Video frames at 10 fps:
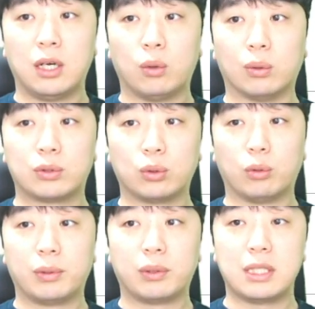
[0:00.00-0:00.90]

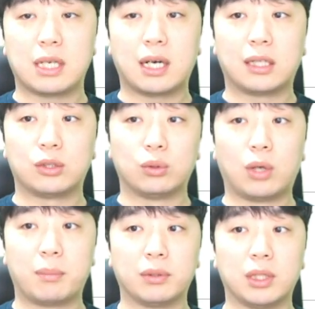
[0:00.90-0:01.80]
5,500원 이상까지도
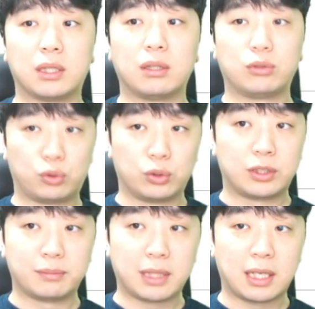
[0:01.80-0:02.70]
한번 이끌어줄 수
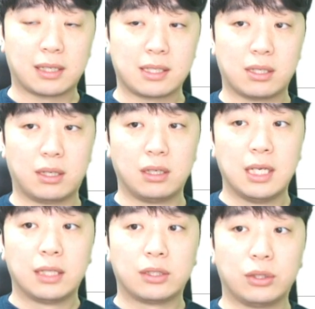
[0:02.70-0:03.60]
있습니다. 그래서
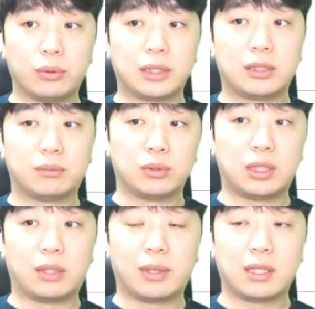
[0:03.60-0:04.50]
들고 계시는
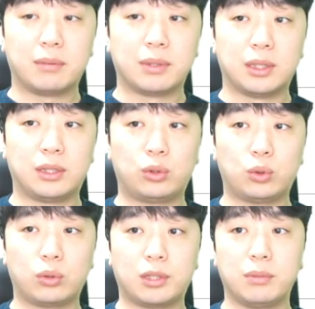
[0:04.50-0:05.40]
분들이라고 한다면은
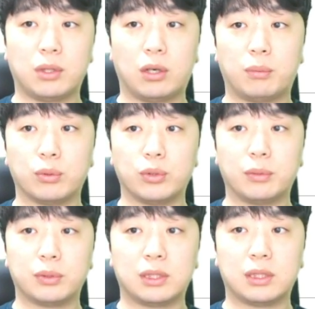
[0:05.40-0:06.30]
조금 더 보유해
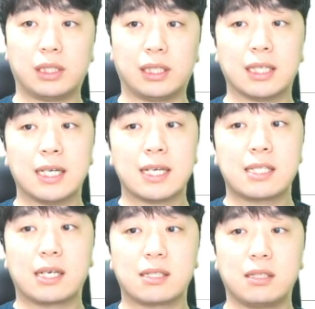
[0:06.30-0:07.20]
보시는데
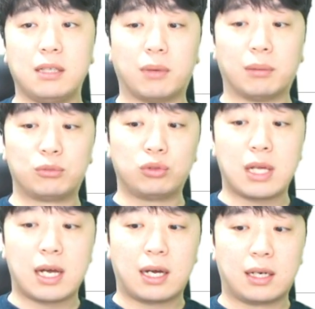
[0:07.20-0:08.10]
상승이
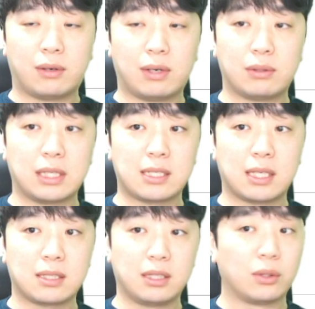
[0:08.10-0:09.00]
멈춘다라고 하거나
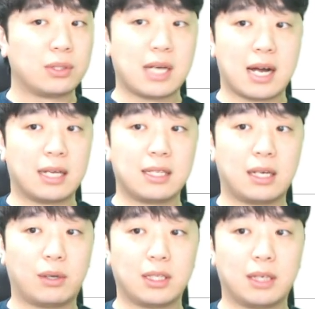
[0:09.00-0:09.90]
상승이 더 이상 안
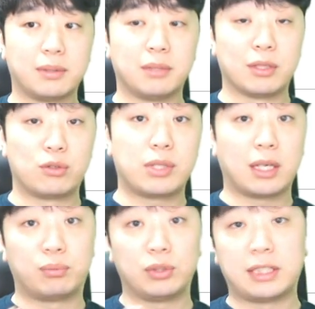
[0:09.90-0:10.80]
간다라고 한다면은
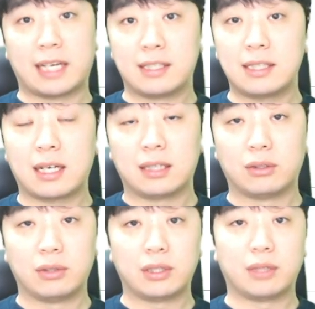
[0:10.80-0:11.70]
매수세가 붙지 않는다라는
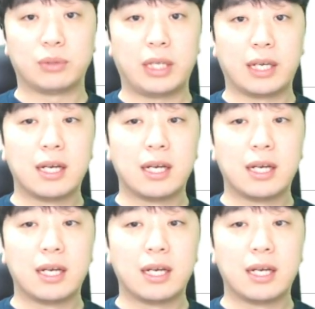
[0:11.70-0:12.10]
거기 때문에